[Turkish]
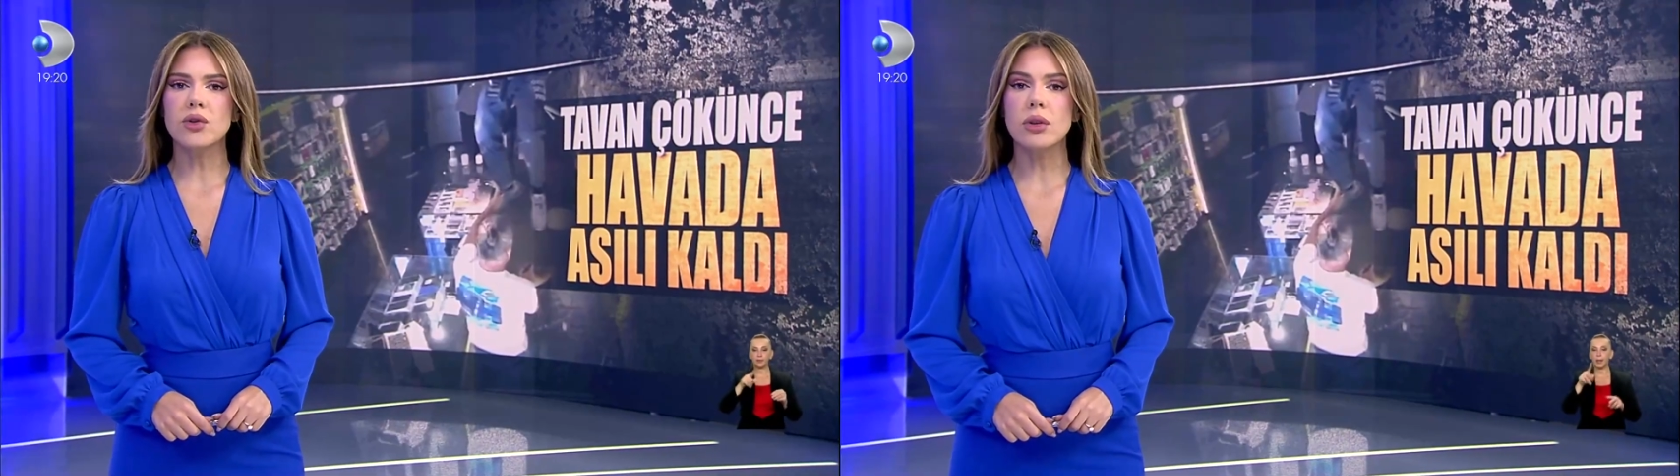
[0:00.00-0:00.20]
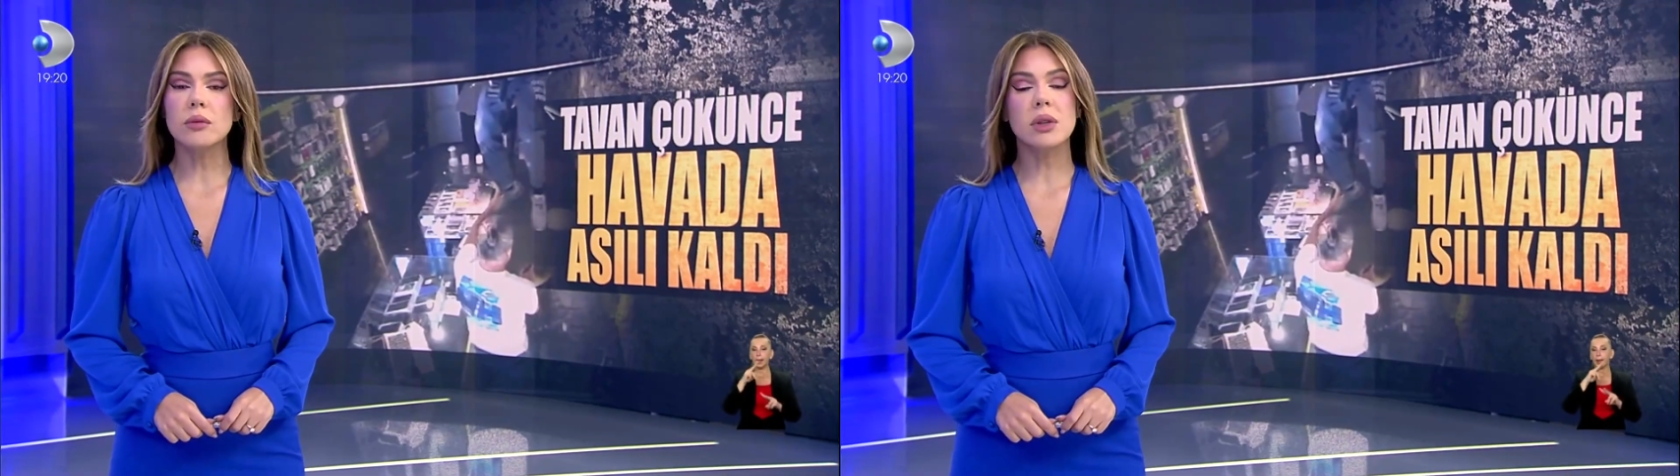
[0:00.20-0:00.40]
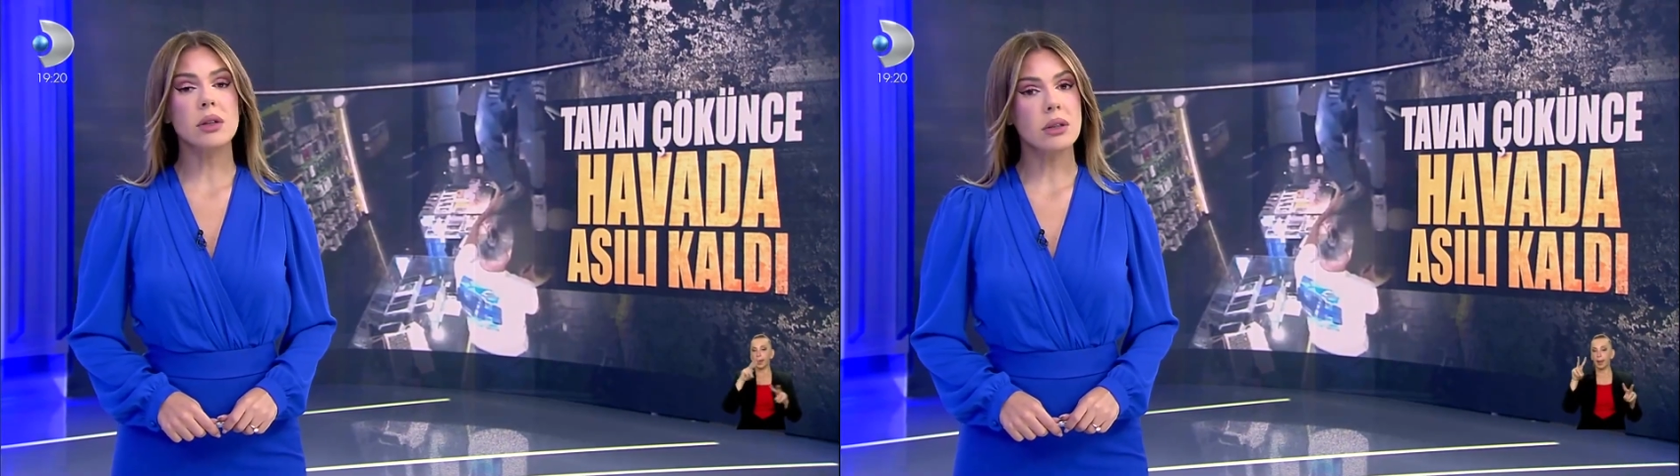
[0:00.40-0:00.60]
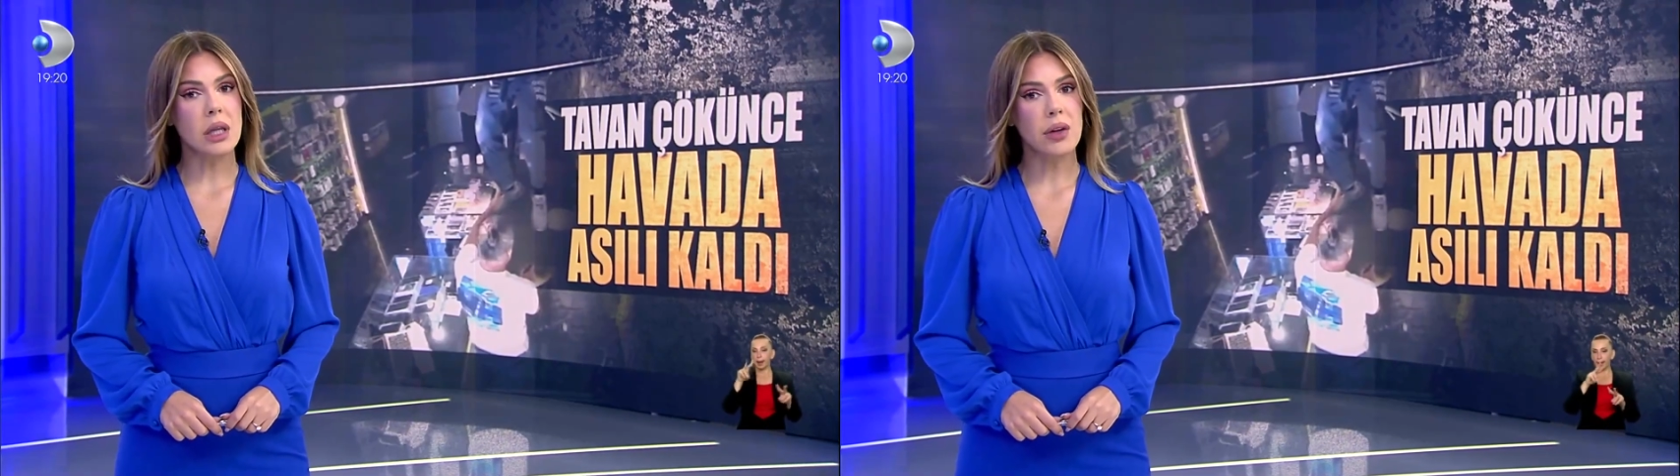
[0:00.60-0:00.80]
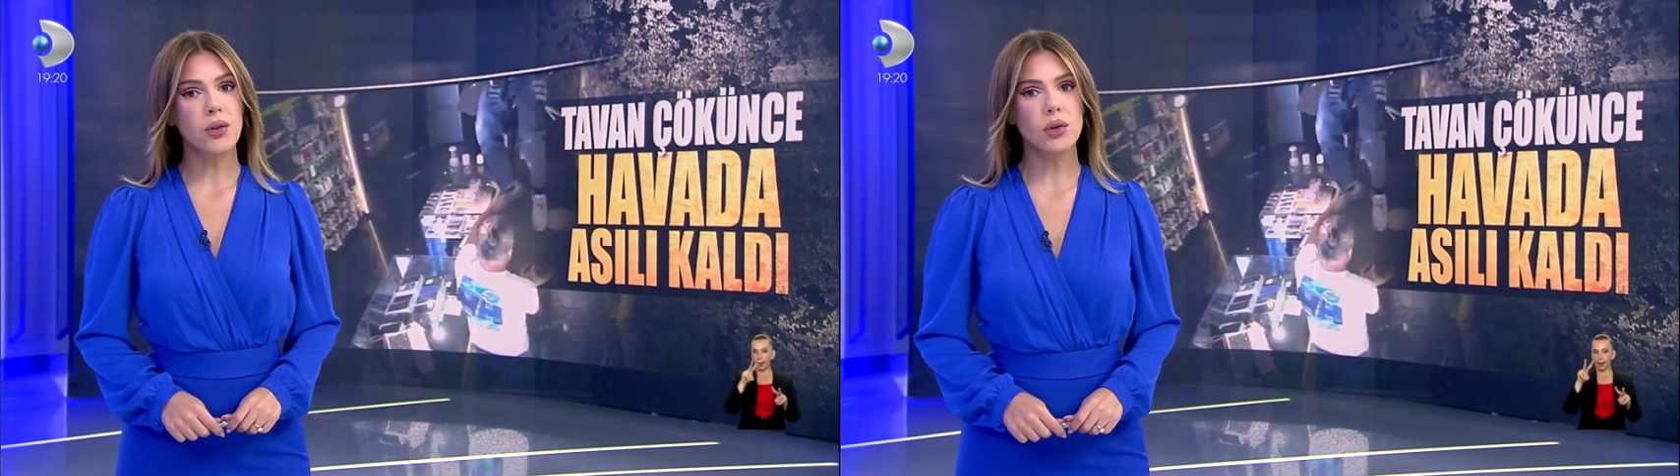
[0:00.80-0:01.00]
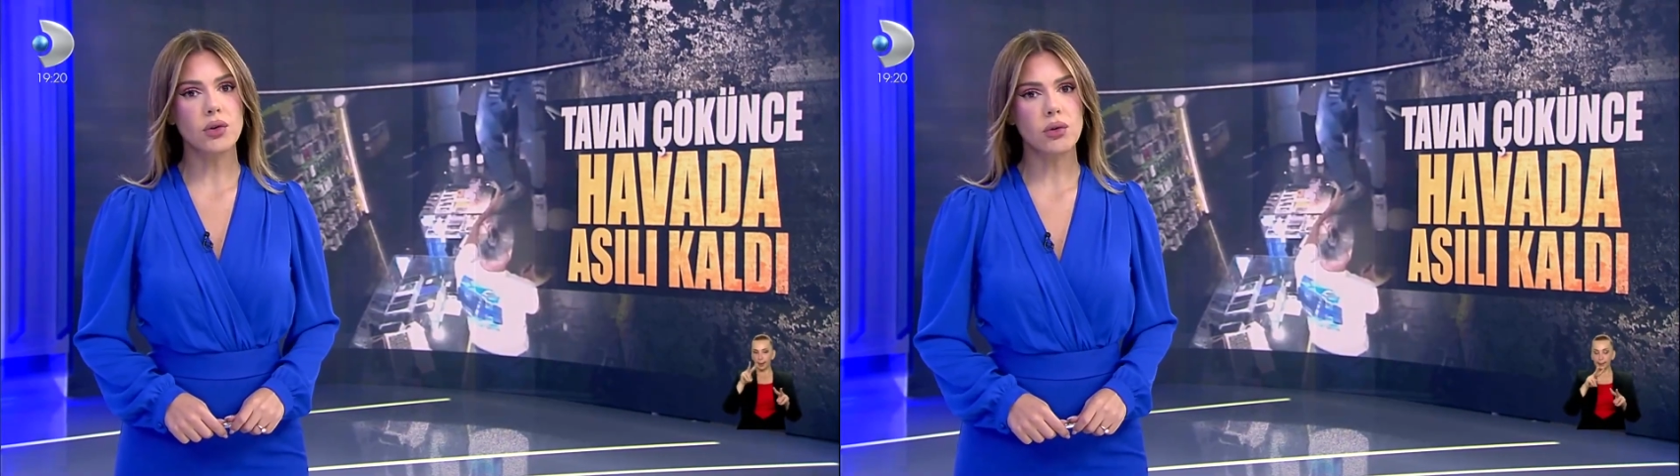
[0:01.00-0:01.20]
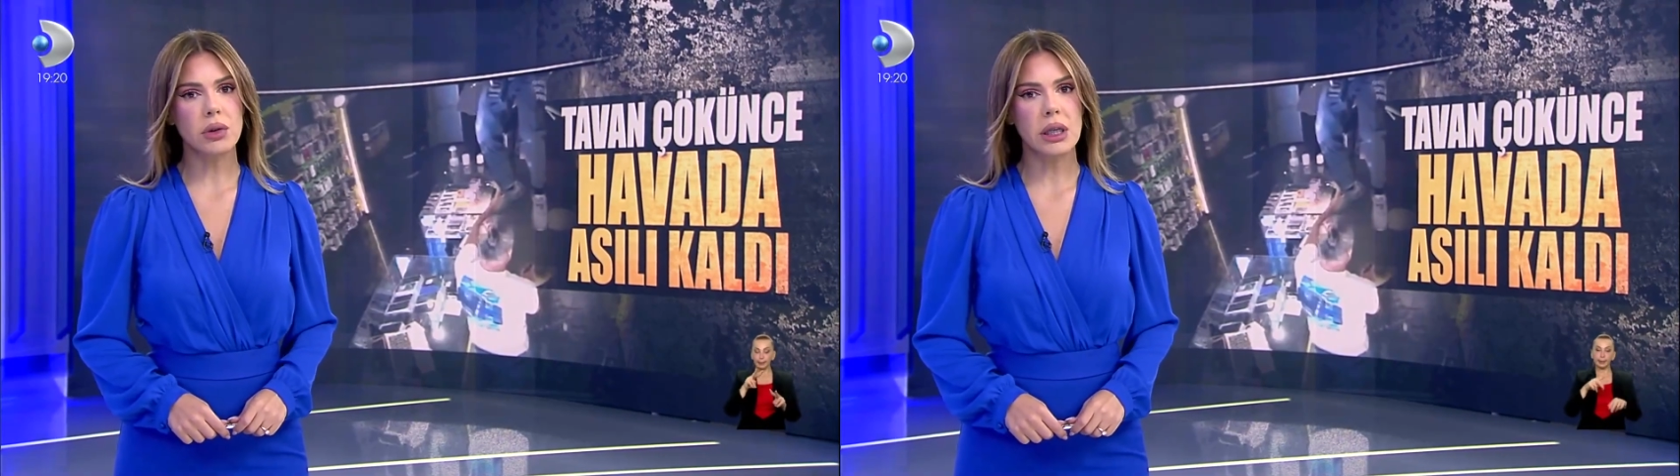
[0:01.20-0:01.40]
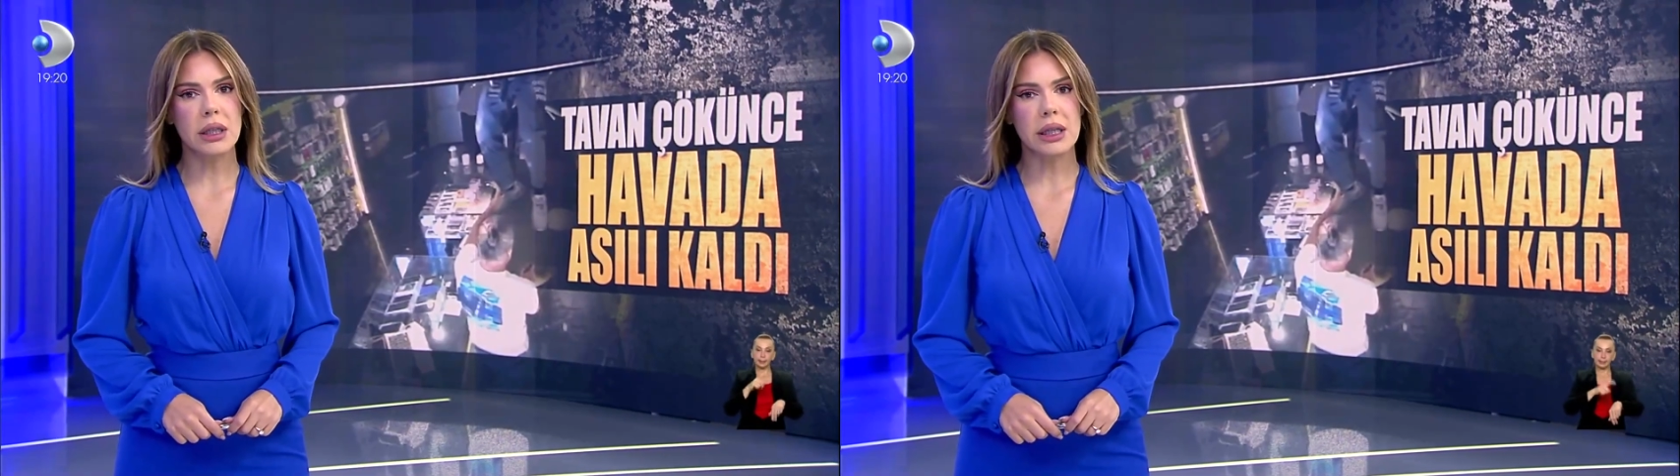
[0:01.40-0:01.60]
için bir telefoncu
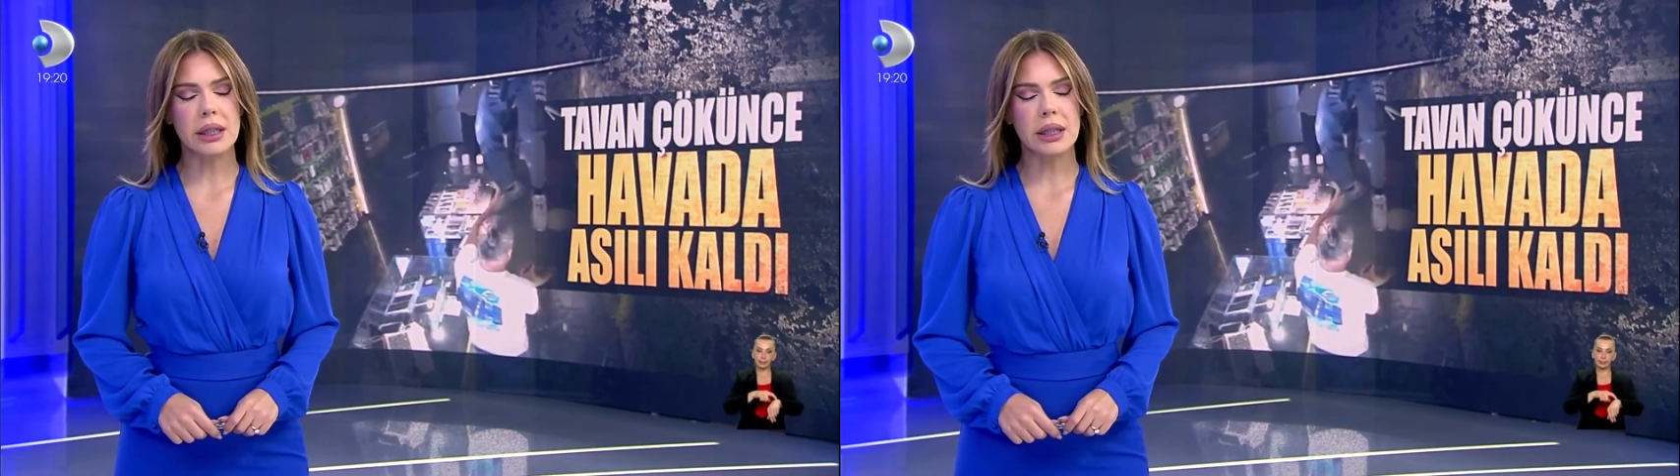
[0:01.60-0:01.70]
dükkanına